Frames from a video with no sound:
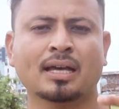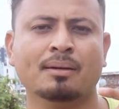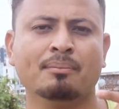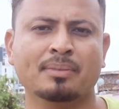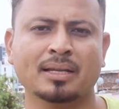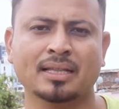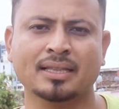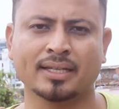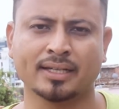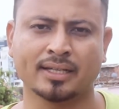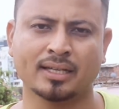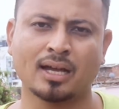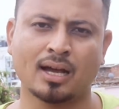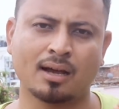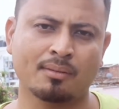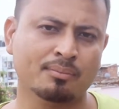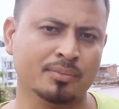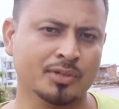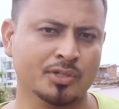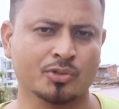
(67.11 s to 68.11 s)
थम्बेल देके
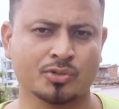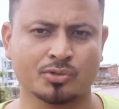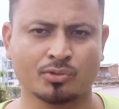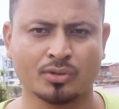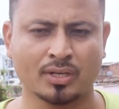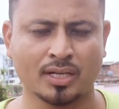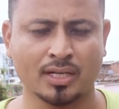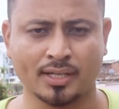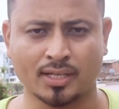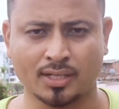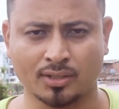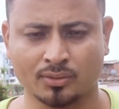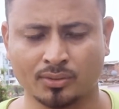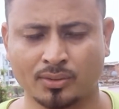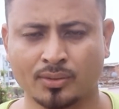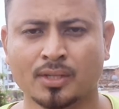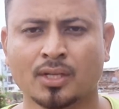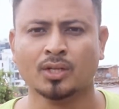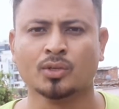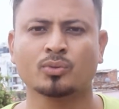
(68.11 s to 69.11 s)
आप वीडियोस को क्लिक करते हो